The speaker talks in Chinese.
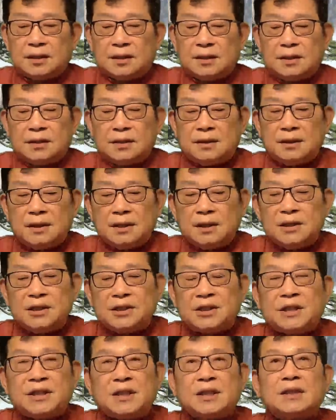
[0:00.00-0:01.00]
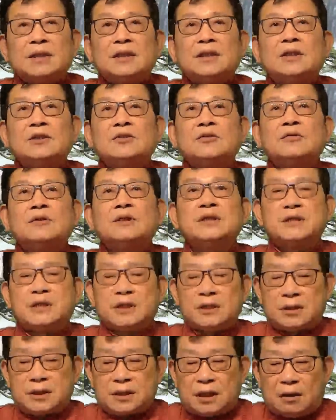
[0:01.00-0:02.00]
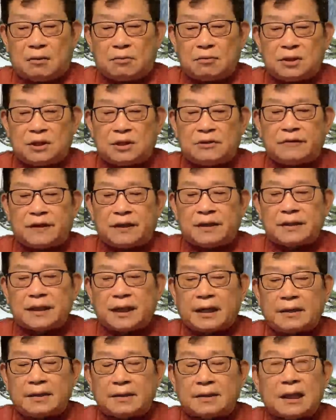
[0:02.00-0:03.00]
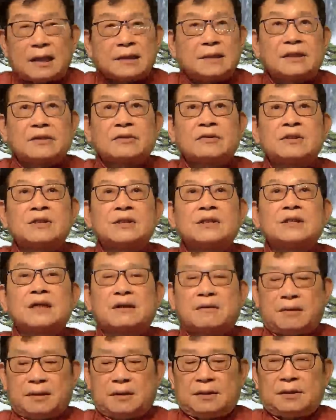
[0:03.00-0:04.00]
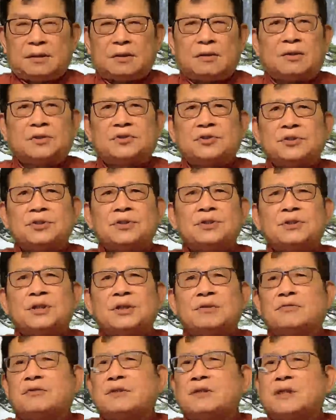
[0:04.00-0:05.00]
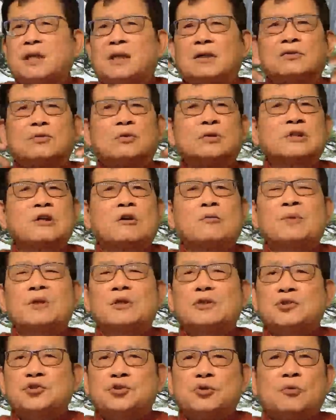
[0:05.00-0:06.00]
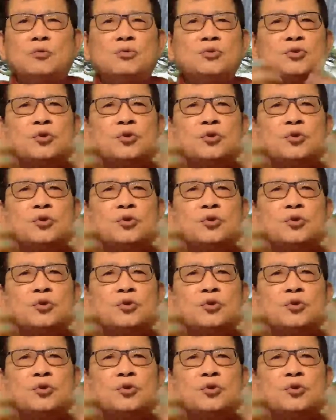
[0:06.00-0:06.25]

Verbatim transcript: 疫情，印度疫情超级反弹，大家都知道了。最近也非常很多照片，熊熊